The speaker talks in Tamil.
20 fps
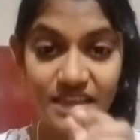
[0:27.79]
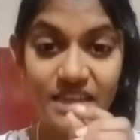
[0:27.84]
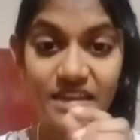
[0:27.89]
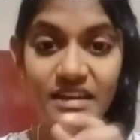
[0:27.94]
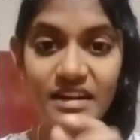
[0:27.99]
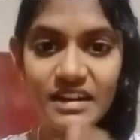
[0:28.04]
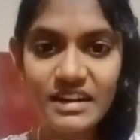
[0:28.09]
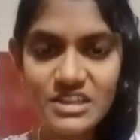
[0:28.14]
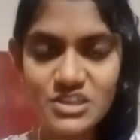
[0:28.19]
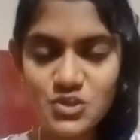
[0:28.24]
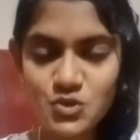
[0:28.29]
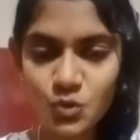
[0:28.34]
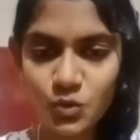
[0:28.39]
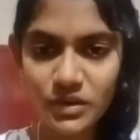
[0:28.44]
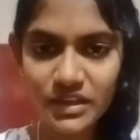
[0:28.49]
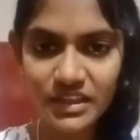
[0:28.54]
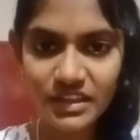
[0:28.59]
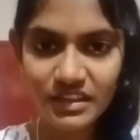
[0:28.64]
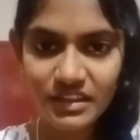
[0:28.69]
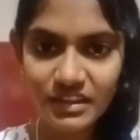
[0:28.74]
ஈரடி
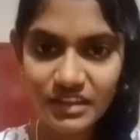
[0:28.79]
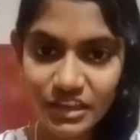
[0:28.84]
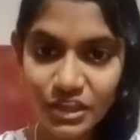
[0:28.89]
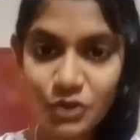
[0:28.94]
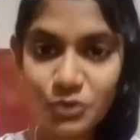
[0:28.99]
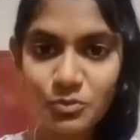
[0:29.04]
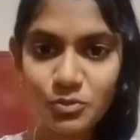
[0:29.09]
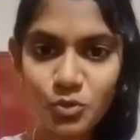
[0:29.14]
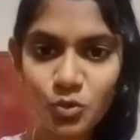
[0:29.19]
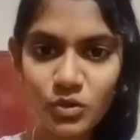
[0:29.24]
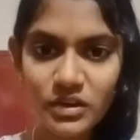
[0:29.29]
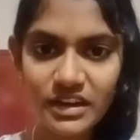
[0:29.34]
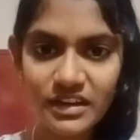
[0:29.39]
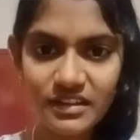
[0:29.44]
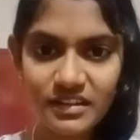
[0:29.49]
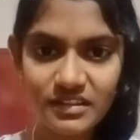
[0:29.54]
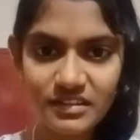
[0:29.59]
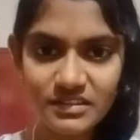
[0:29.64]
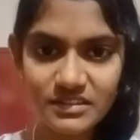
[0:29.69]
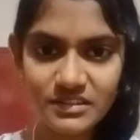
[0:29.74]
சூடி எனும்
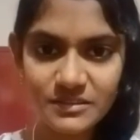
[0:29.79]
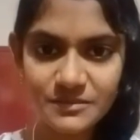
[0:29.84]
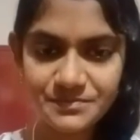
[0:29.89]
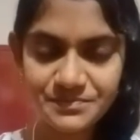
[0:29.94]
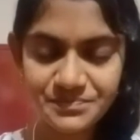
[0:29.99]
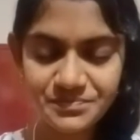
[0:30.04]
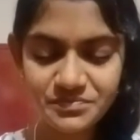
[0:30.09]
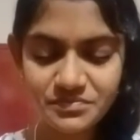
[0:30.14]
நூலிலிருந்து